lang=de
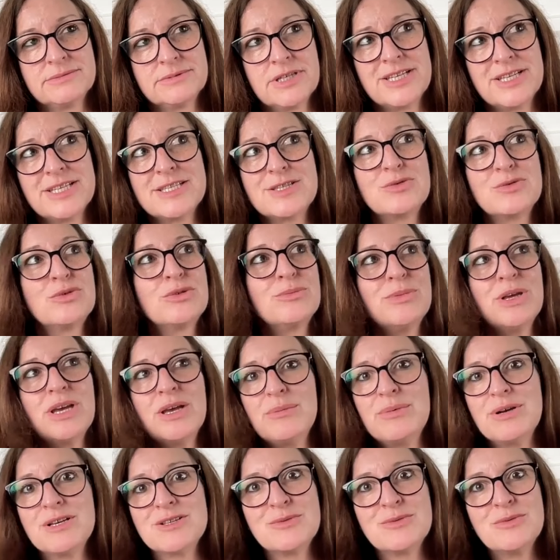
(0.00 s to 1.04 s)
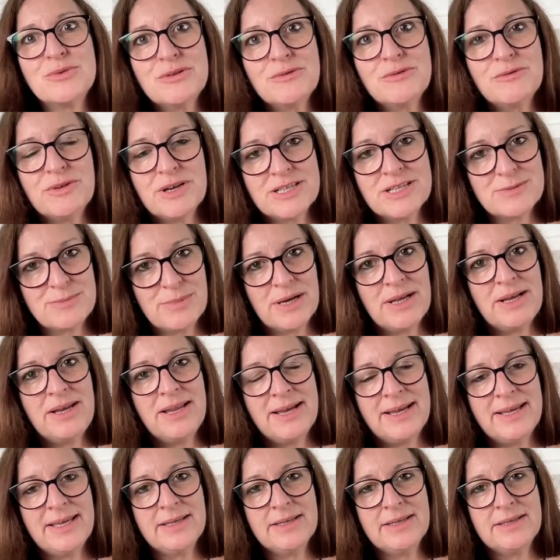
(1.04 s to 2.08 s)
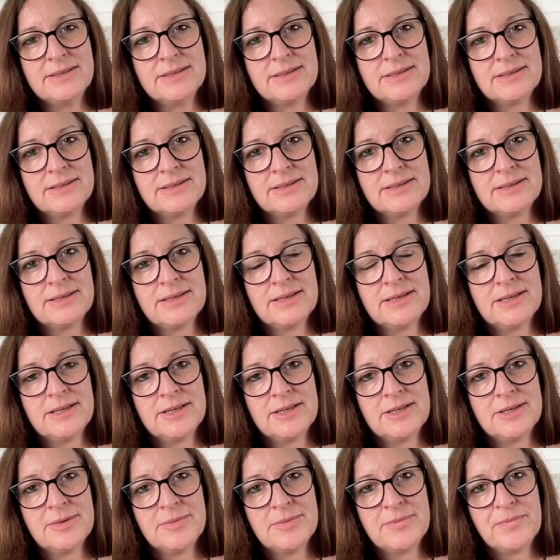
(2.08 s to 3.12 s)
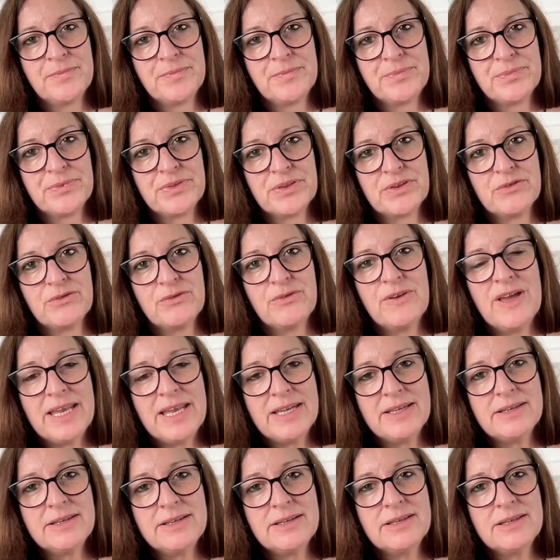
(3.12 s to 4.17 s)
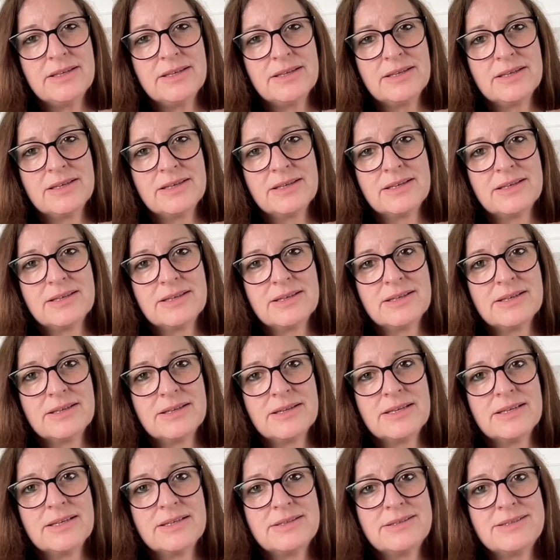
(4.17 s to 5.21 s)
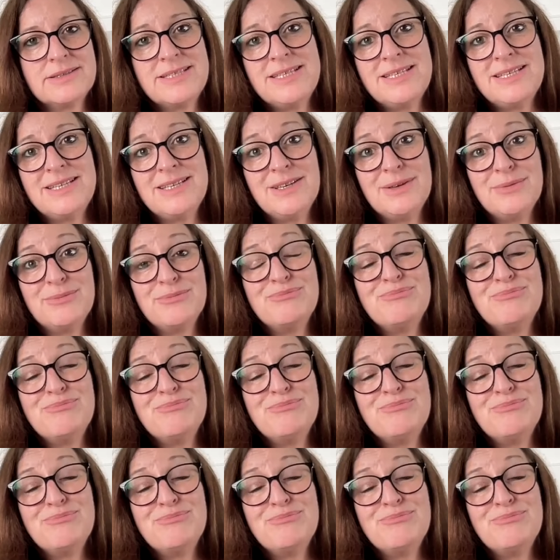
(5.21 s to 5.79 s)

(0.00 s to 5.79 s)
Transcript: Und es tut mir immer so unfassbar leid, wenn die